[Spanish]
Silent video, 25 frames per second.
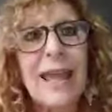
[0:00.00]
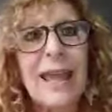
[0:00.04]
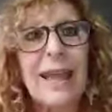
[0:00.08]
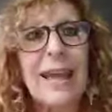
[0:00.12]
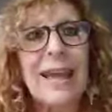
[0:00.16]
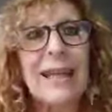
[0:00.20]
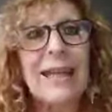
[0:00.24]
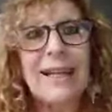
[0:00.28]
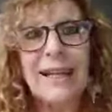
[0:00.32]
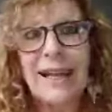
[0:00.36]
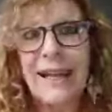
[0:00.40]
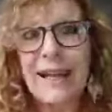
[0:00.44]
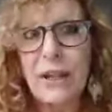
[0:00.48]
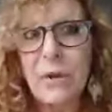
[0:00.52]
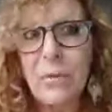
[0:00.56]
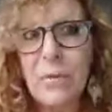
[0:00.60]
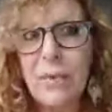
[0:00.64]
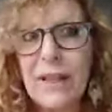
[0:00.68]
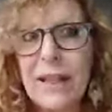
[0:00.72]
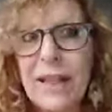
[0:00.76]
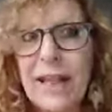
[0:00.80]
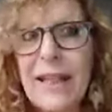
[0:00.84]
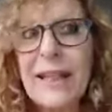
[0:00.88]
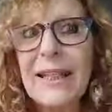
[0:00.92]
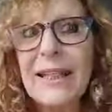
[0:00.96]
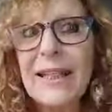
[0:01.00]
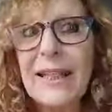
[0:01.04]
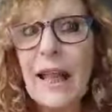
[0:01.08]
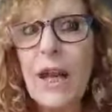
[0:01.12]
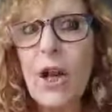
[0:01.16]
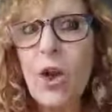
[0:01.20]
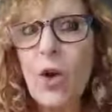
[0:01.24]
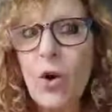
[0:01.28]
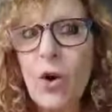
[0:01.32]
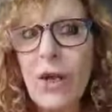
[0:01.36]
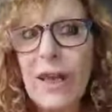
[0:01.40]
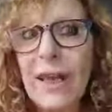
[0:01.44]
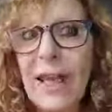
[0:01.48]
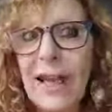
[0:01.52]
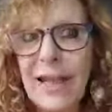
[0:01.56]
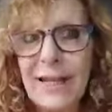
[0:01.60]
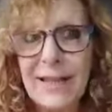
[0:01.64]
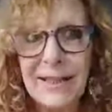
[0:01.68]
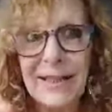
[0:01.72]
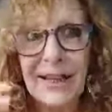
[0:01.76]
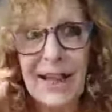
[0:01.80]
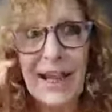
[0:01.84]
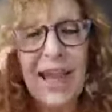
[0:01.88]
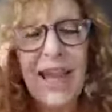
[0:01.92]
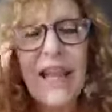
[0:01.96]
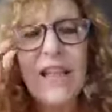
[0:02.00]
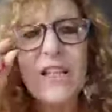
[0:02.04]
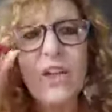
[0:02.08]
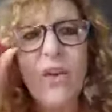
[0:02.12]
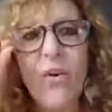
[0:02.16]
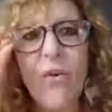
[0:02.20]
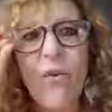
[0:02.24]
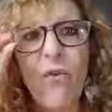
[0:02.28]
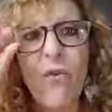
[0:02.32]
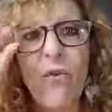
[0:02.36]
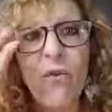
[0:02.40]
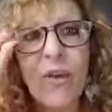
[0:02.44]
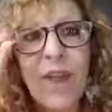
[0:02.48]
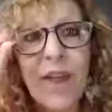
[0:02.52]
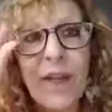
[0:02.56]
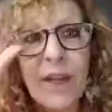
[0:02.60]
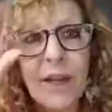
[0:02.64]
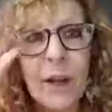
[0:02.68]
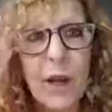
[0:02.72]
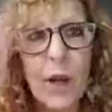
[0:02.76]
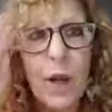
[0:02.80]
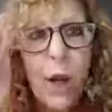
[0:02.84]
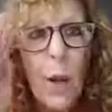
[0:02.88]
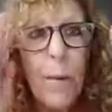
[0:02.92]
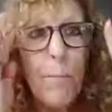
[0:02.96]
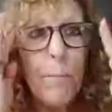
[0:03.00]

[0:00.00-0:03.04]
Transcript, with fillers: El clarividente lo que hace es ver,